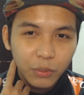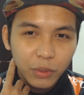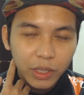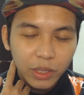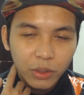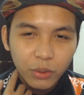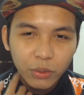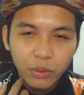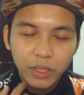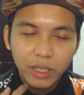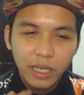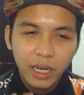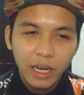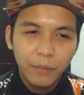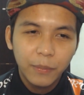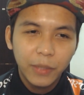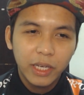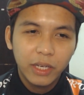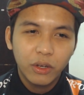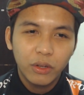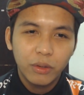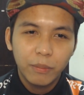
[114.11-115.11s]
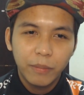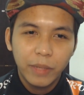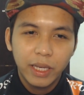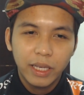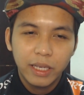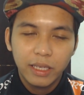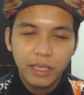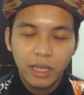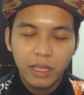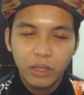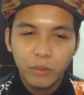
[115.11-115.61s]
duit itu ke dalam account
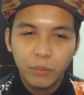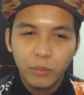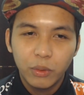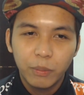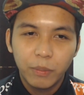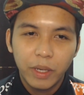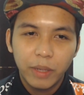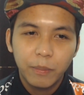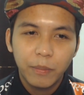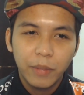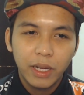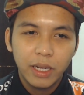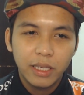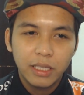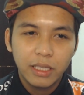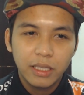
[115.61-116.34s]
bank ataupun PayPal